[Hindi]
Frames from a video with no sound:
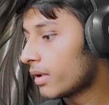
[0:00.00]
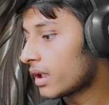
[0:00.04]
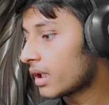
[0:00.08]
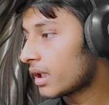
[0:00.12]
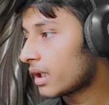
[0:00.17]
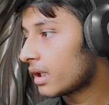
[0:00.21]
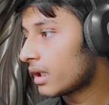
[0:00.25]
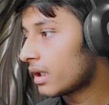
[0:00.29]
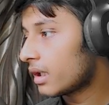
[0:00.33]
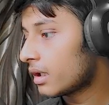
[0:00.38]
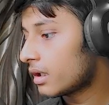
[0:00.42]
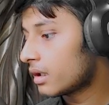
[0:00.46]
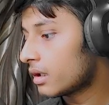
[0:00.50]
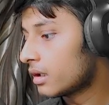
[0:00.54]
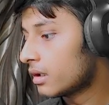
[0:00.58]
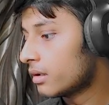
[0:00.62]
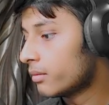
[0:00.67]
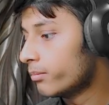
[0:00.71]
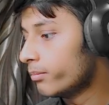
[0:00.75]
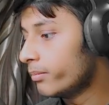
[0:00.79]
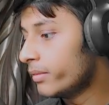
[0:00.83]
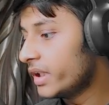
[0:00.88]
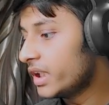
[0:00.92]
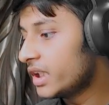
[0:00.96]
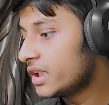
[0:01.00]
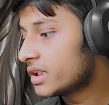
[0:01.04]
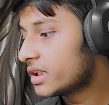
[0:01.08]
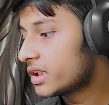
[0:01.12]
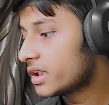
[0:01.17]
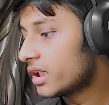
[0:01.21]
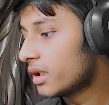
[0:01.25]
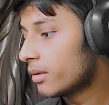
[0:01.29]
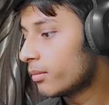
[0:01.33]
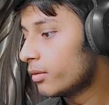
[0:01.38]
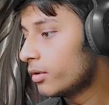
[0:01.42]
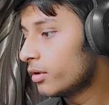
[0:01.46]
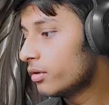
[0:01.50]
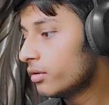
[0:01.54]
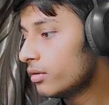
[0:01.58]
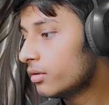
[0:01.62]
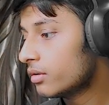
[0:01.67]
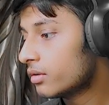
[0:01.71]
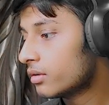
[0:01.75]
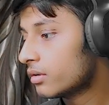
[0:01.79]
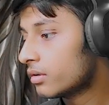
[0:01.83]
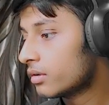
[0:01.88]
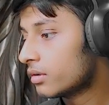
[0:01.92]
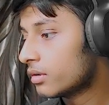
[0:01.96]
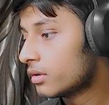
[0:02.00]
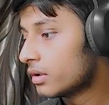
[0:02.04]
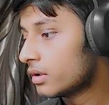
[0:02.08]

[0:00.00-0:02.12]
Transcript: हमारा मीन जी डब्ल्यू